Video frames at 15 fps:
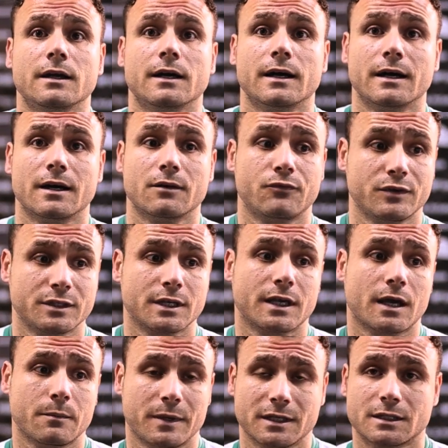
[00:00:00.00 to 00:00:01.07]
uh,
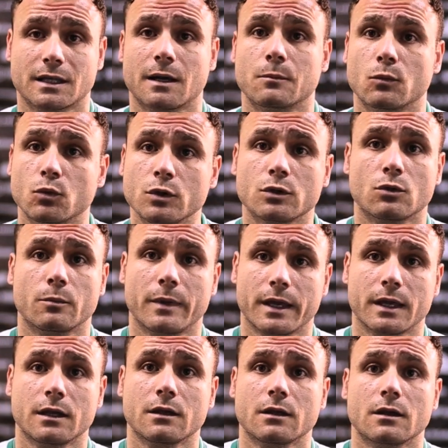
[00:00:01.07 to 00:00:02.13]
fisicamente está muito
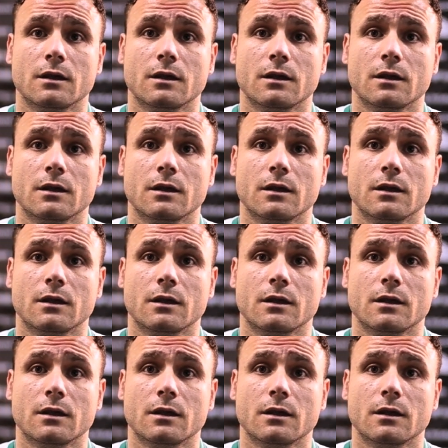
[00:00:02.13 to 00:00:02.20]
bem.